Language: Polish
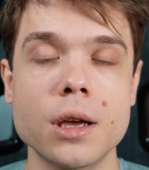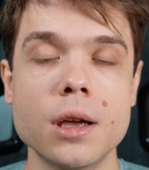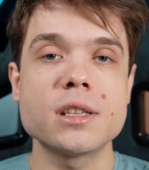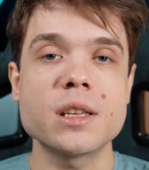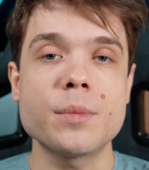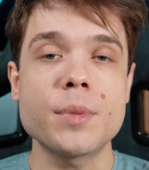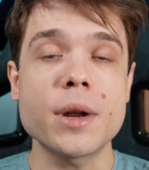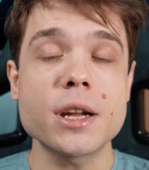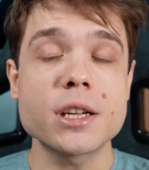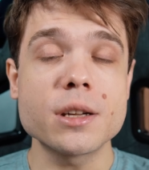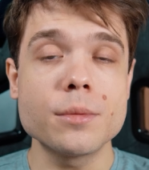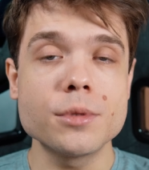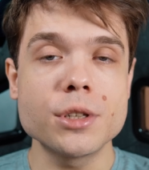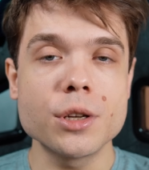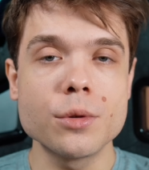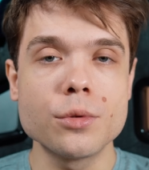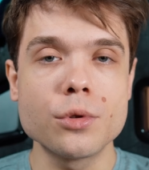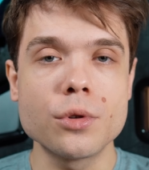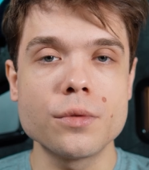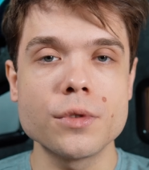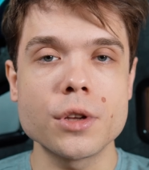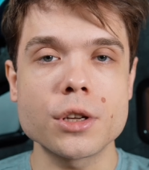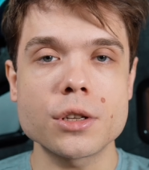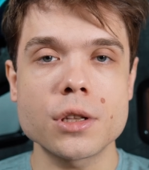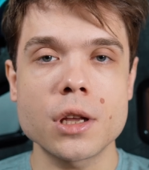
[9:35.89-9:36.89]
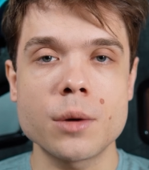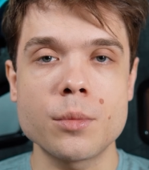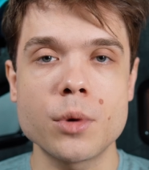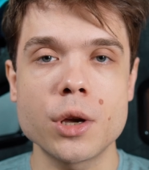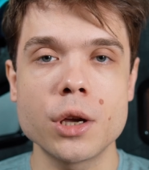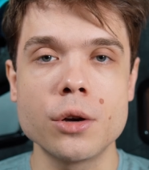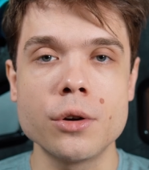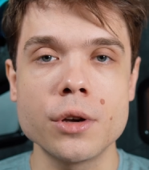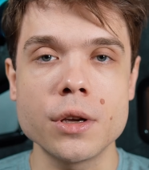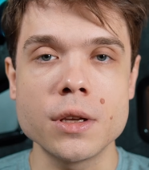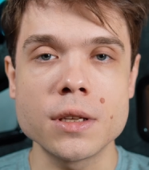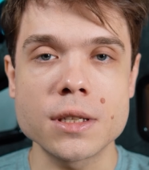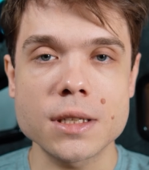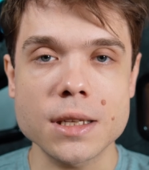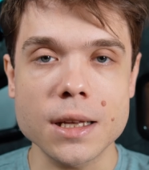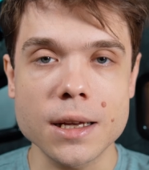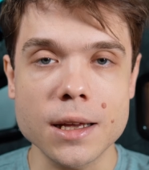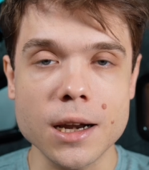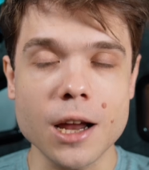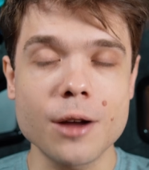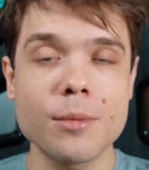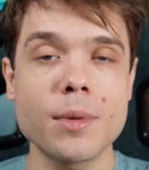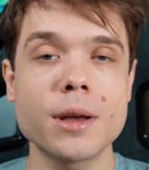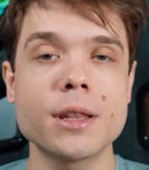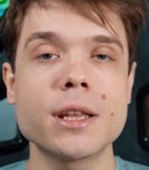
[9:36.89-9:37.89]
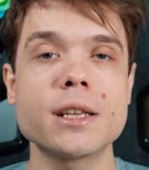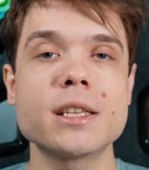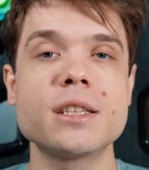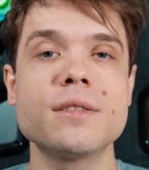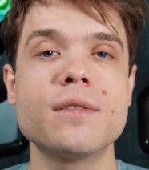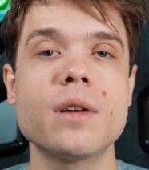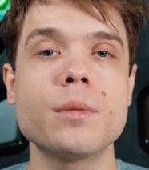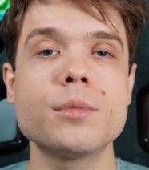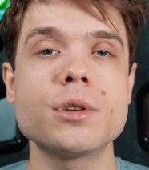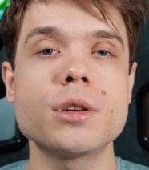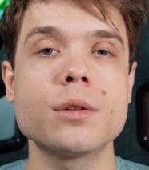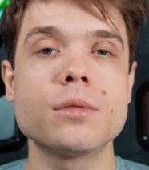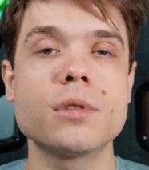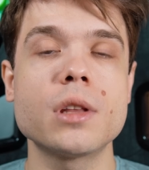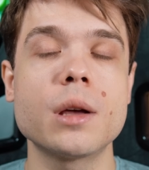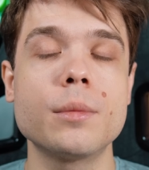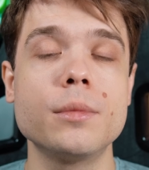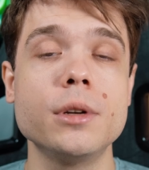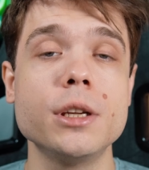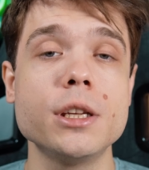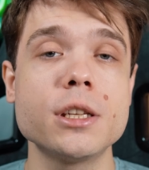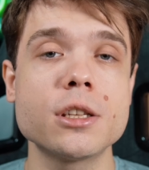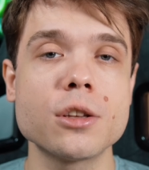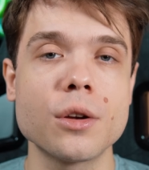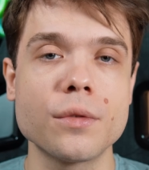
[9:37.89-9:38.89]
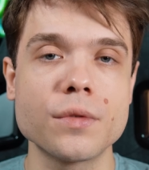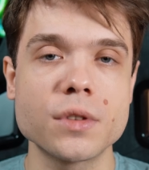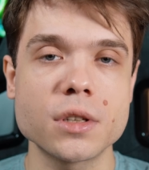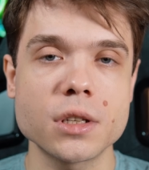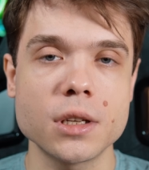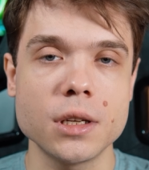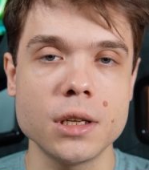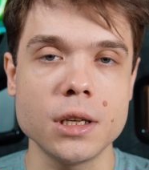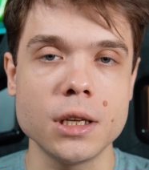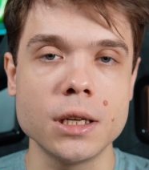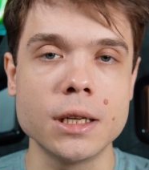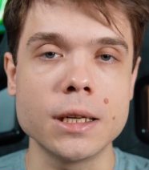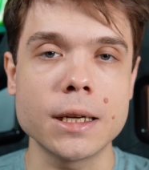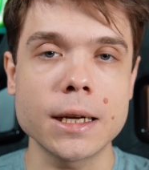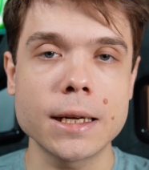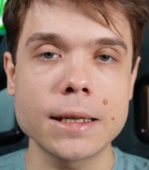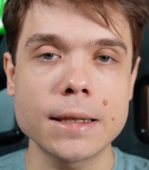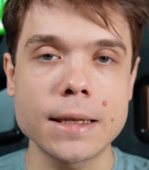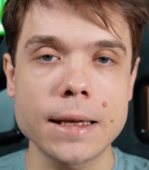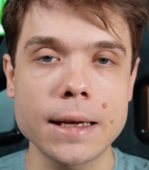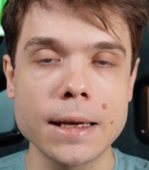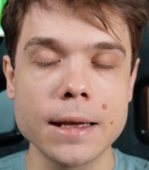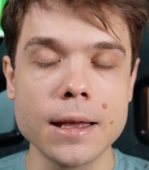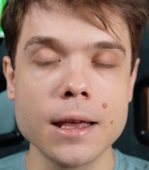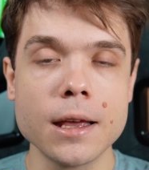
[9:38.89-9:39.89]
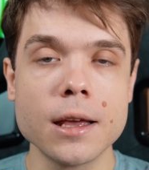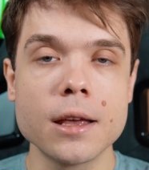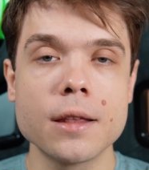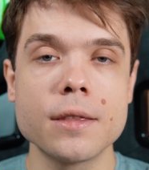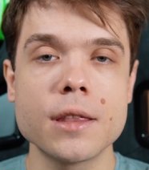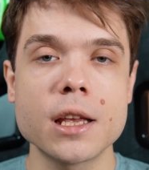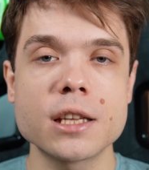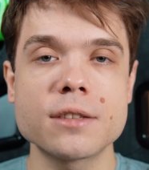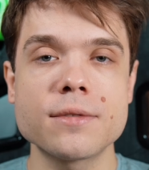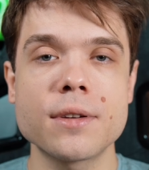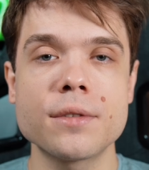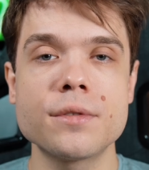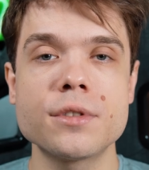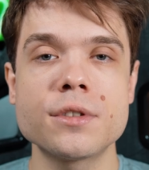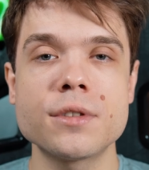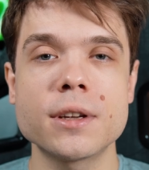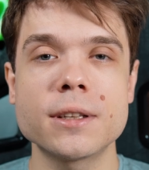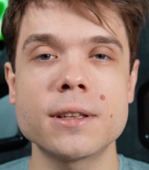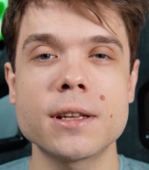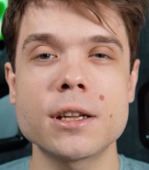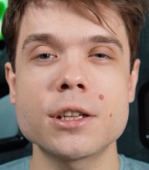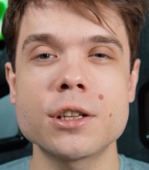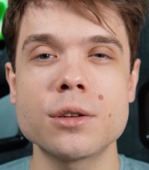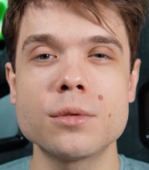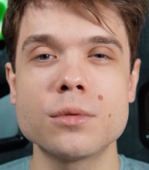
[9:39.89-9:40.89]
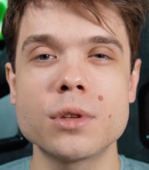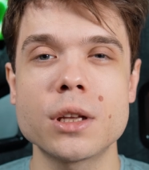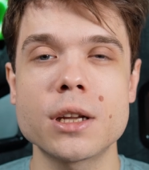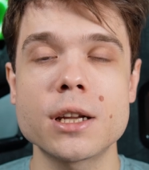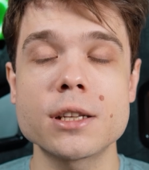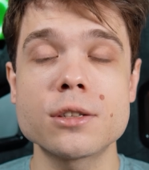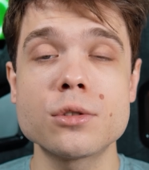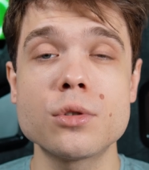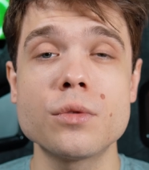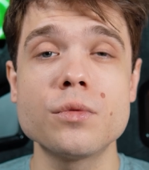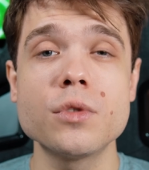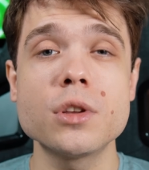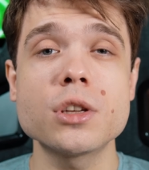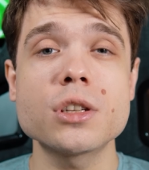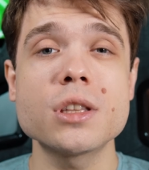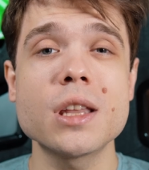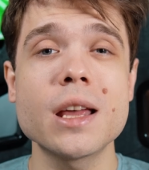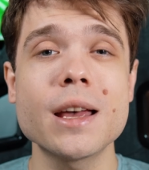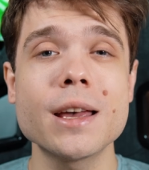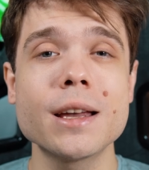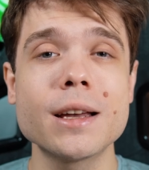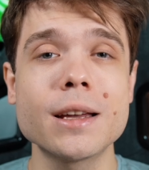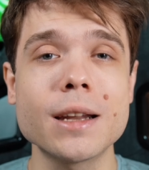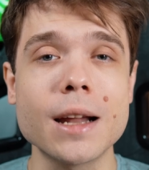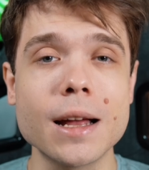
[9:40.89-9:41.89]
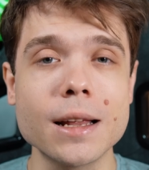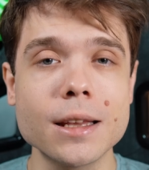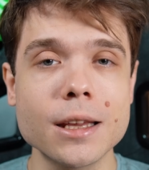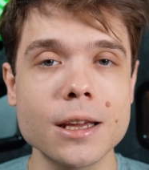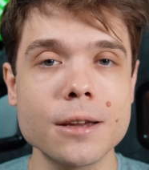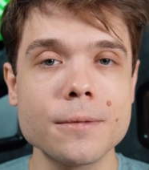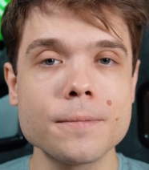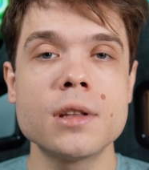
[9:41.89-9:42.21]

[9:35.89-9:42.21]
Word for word: Zapraszam Cię również na mojego Instagrama, nazywam się tam lisowski y nazwa wyświetla się teraz również na ekranie.